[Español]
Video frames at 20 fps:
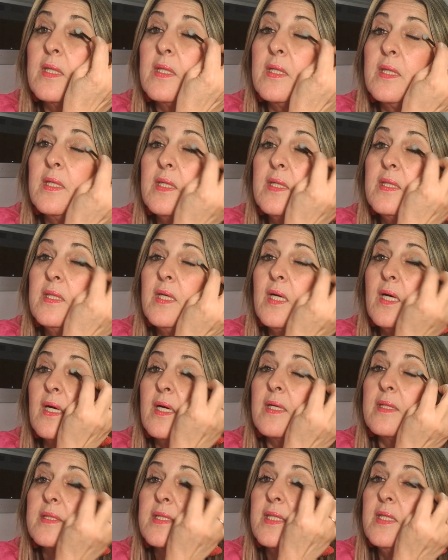Y
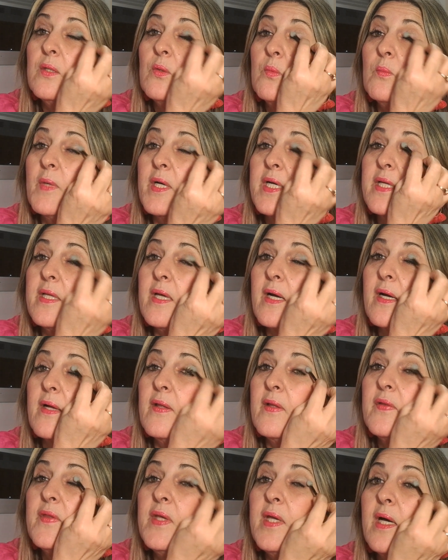ya tenéis un maquillaje
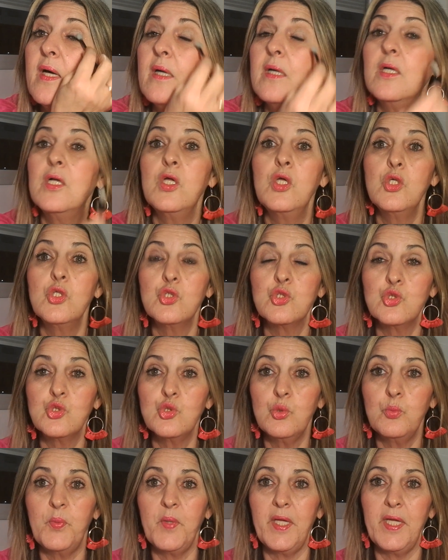de día
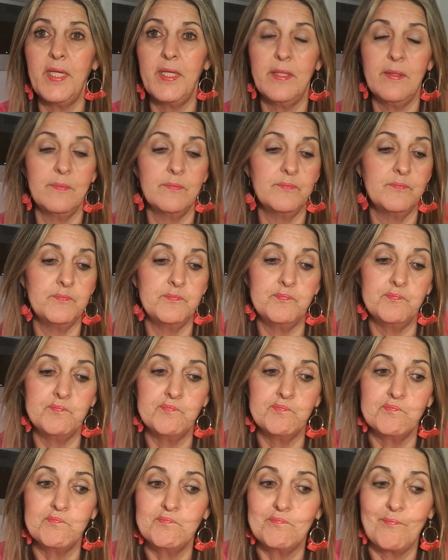súper
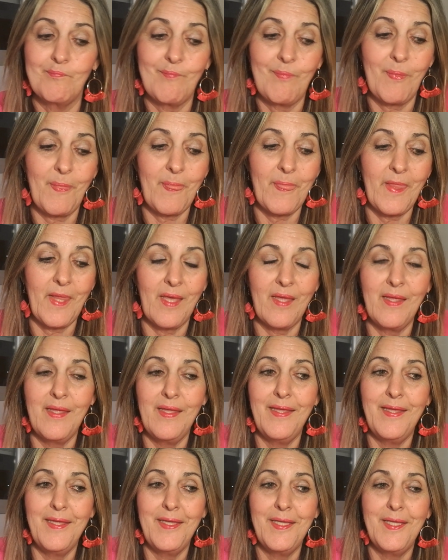mm,
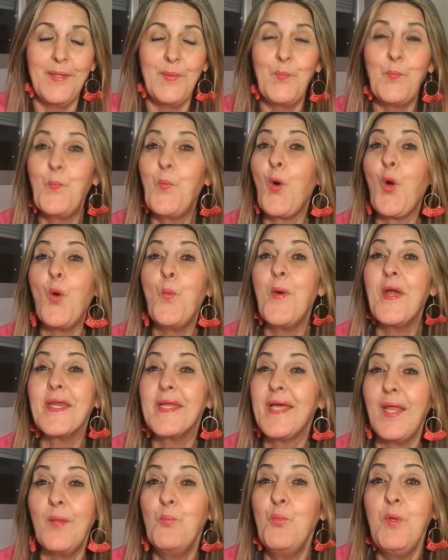eh, poco
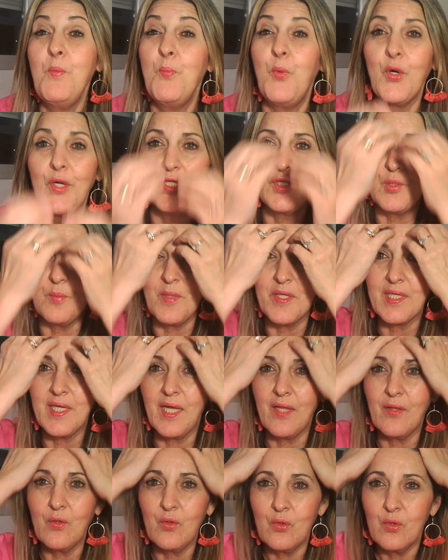marcado, muy poquito
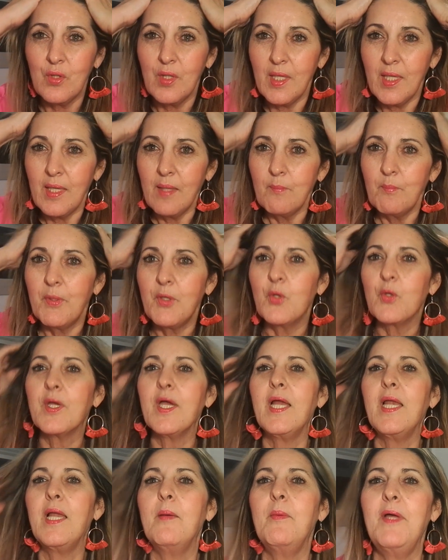marcado, pero que
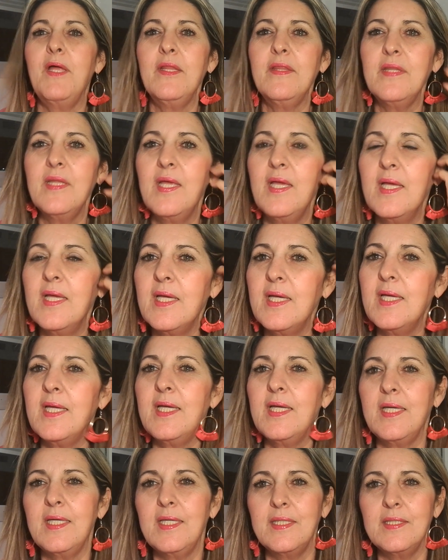a la vez
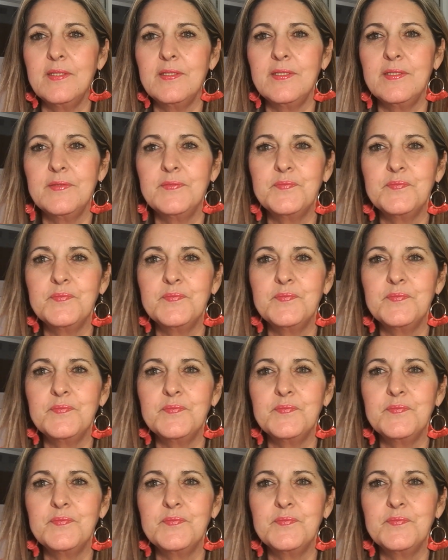eh,